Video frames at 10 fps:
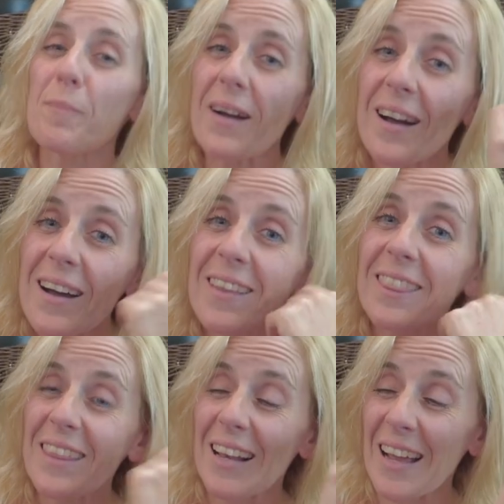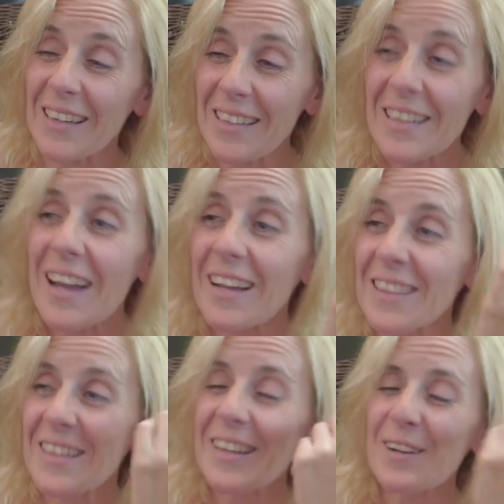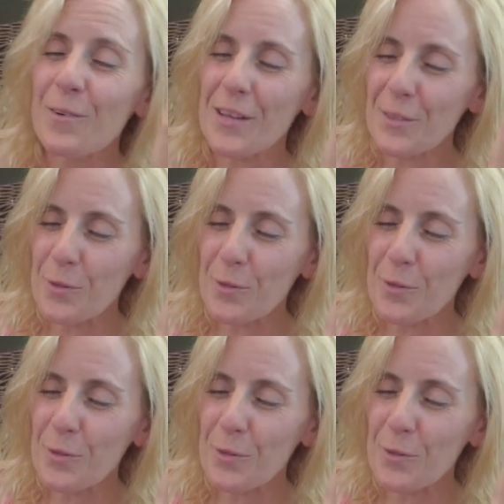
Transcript: La di, la, la, cogí en me,